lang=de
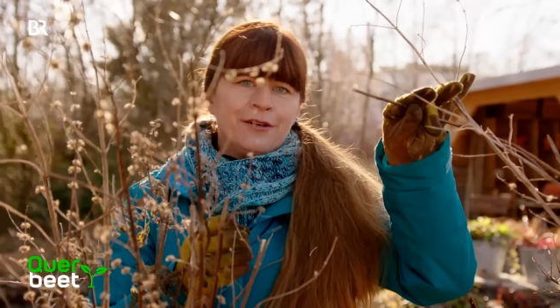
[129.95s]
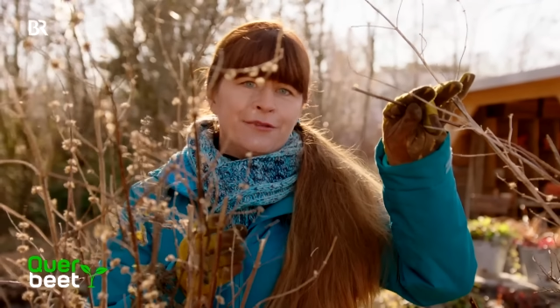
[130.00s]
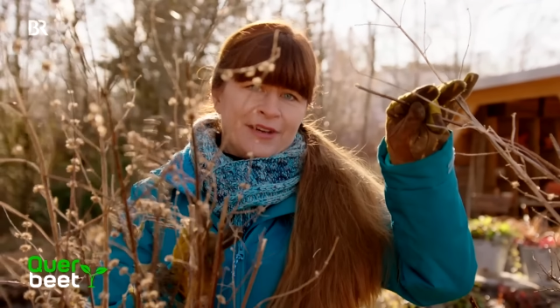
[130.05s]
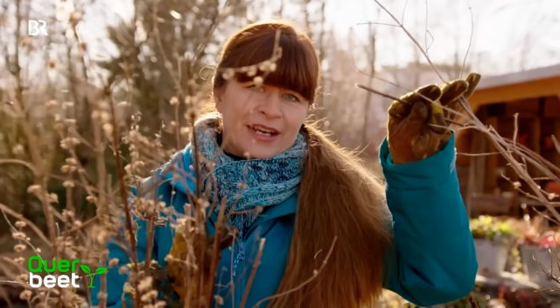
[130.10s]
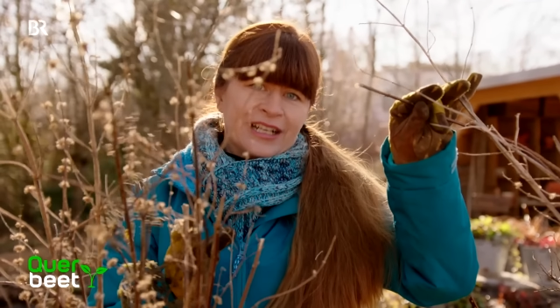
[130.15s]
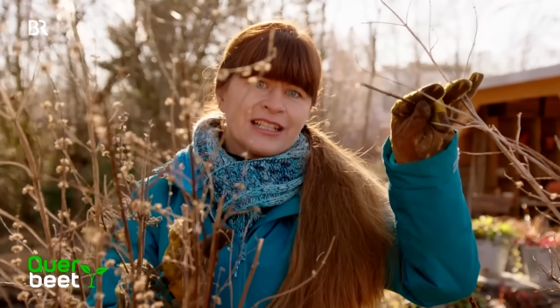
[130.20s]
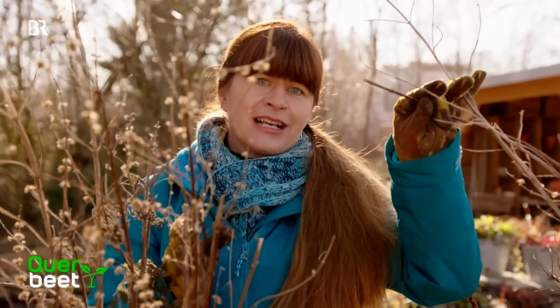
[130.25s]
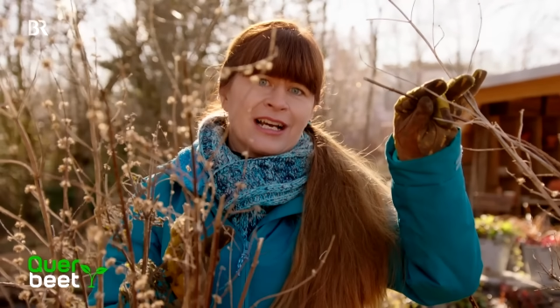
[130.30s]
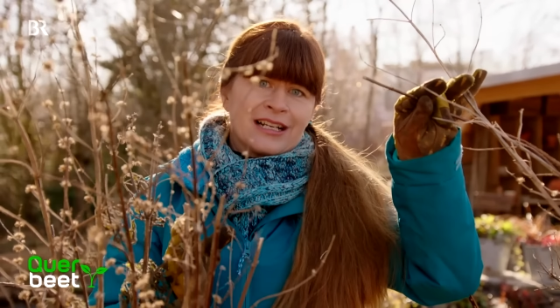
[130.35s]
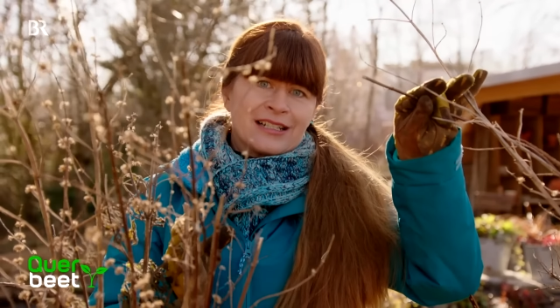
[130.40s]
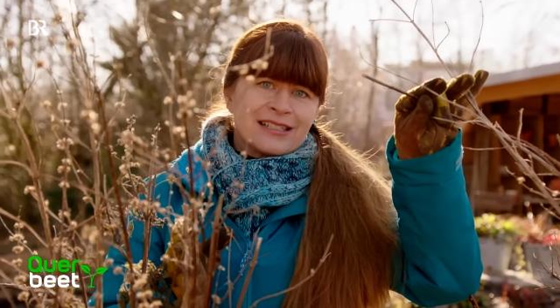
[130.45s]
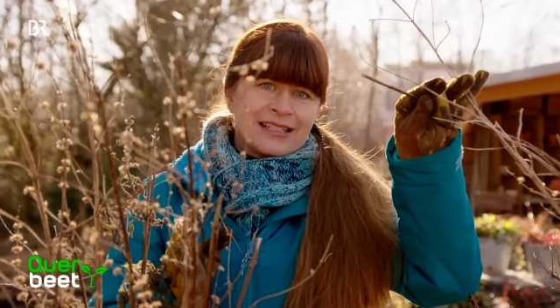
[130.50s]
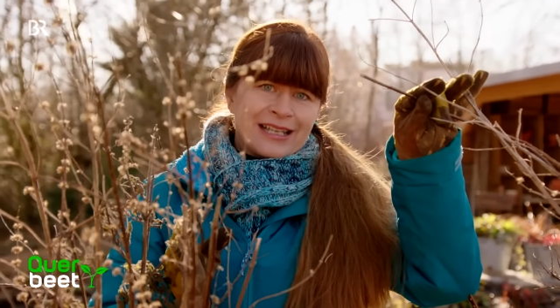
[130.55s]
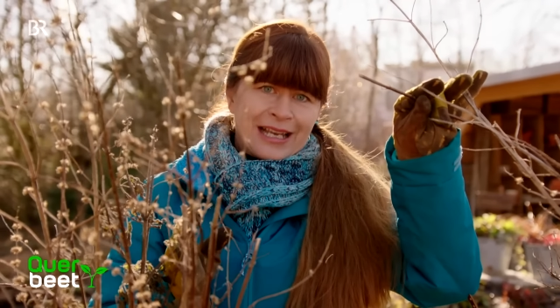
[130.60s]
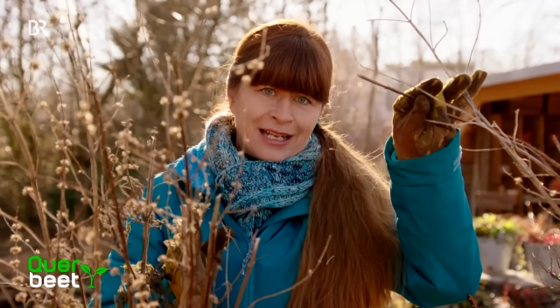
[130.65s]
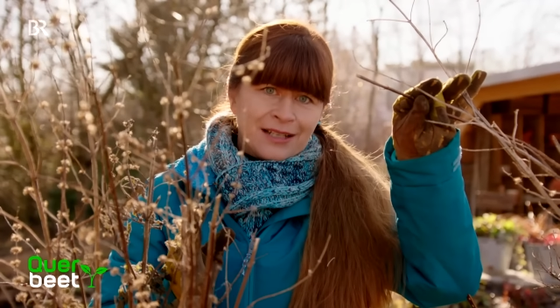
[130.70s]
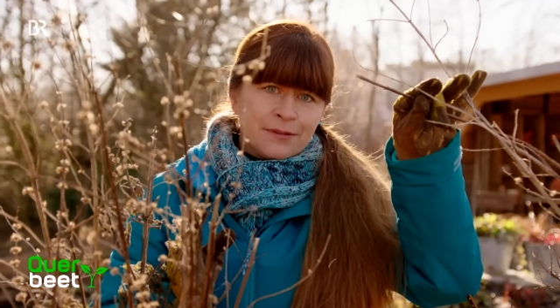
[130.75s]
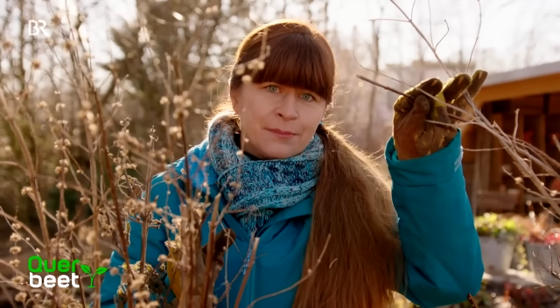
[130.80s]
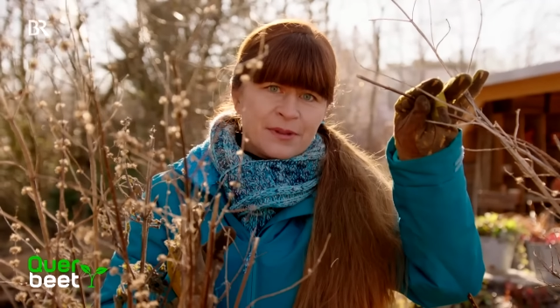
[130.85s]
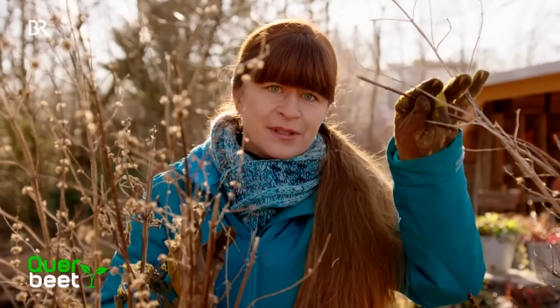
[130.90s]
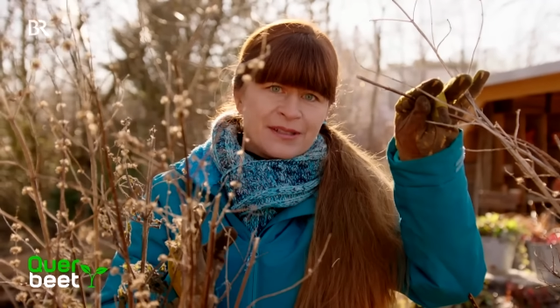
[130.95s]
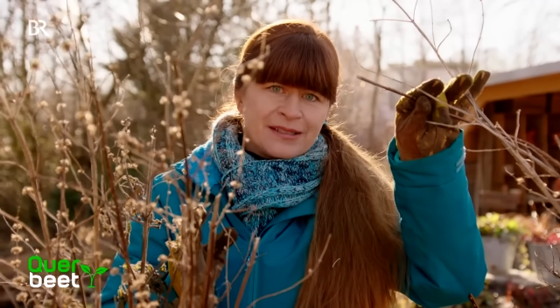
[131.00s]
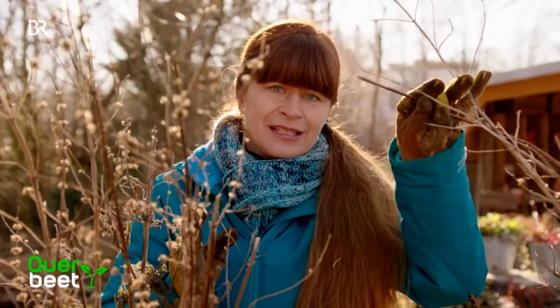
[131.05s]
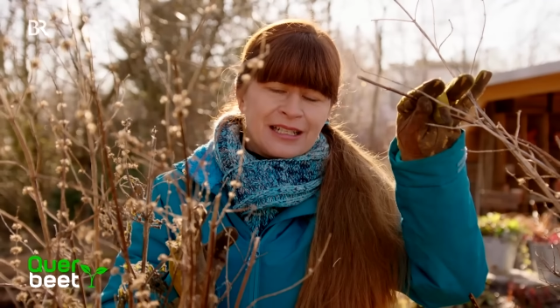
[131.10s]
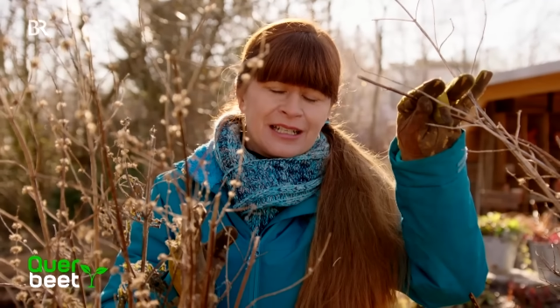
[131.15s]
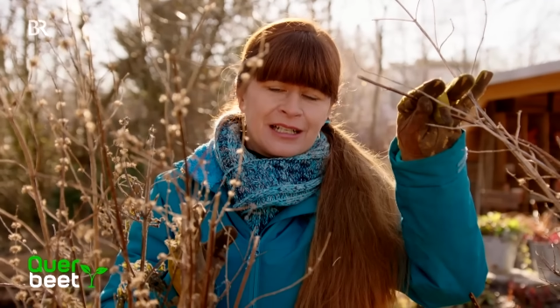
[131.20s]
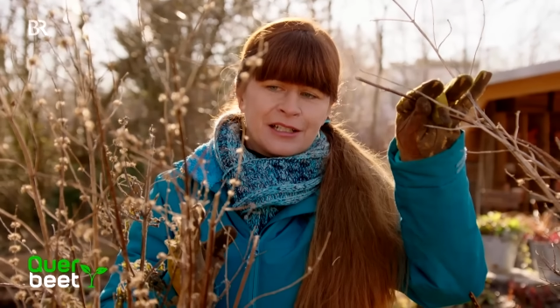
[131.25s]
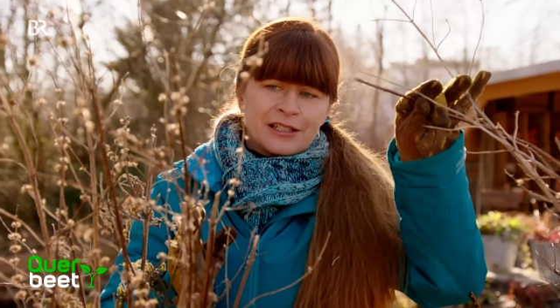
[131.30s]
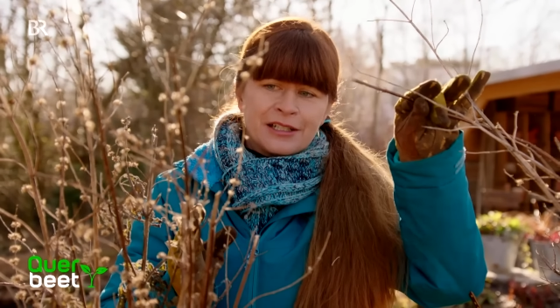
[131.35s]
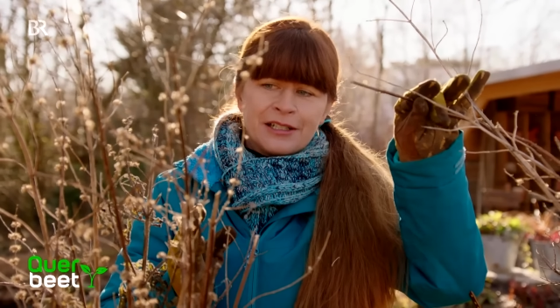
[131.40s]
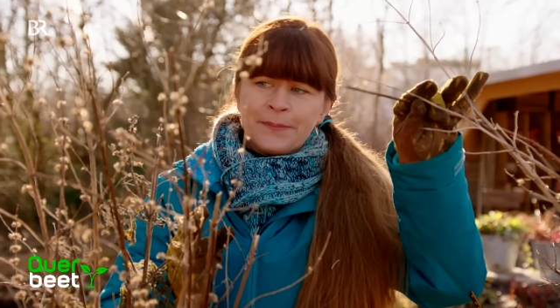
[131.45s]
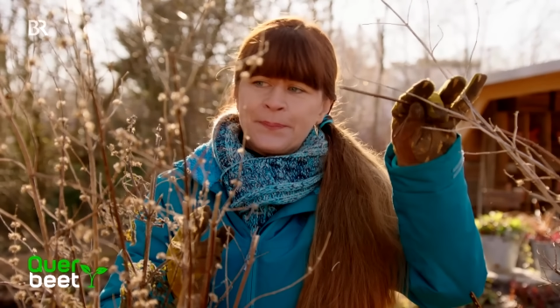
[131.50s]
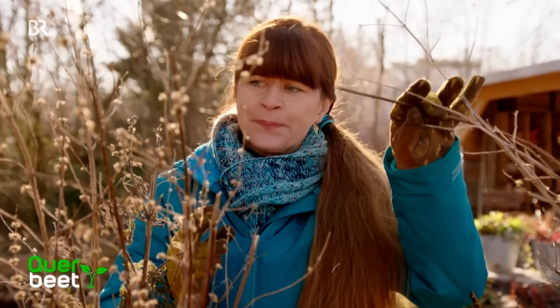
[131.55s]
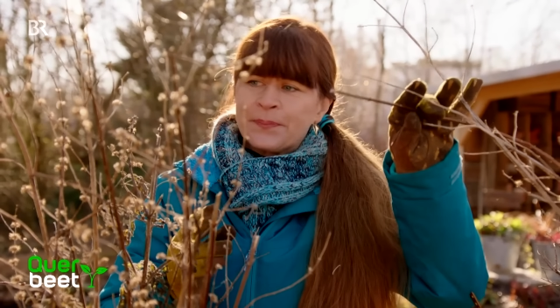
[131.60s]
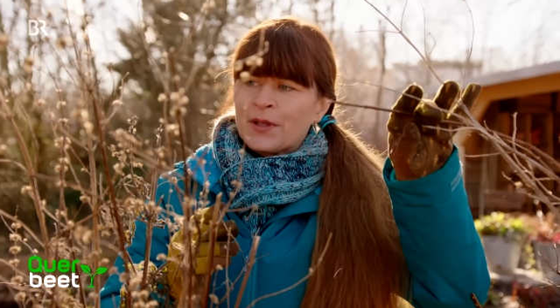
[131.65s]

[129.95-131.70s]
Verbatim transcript: werden ganz gern besiedelt.